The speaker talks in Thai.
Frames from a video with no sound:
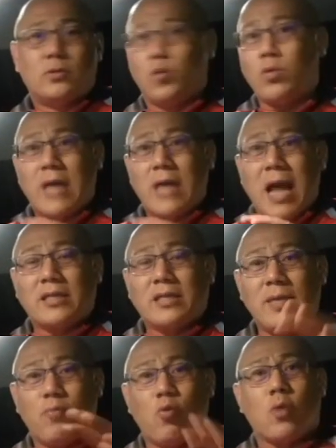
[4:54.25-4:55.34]
ทุกอย่าง
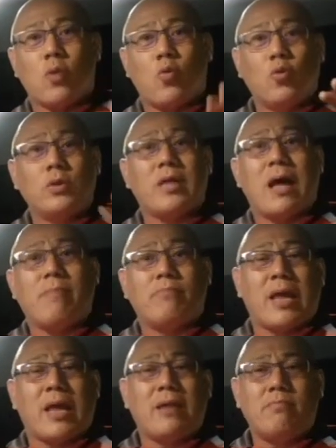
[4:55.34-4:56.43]
ที่พวกคุณ
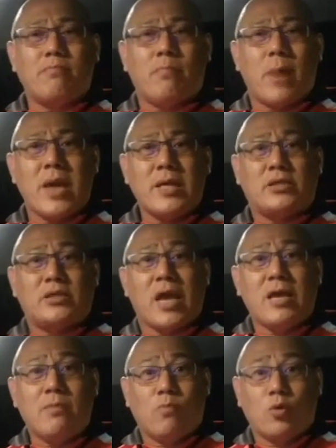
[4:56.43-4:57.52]
ทำนั้นไม่
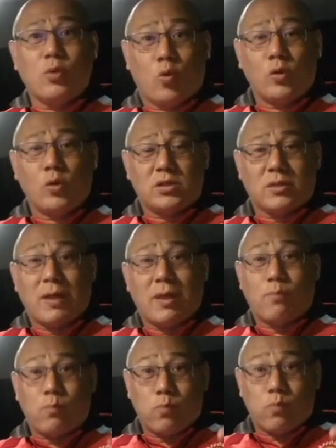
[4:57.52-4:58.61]
ใช่บุญคุณสำหรั
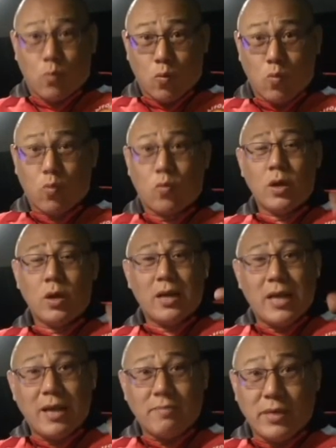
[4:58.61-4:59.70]
บกู
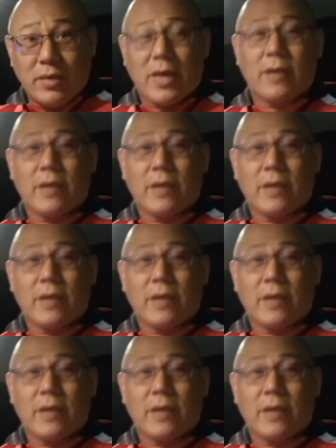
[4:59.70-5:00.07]
และเมีย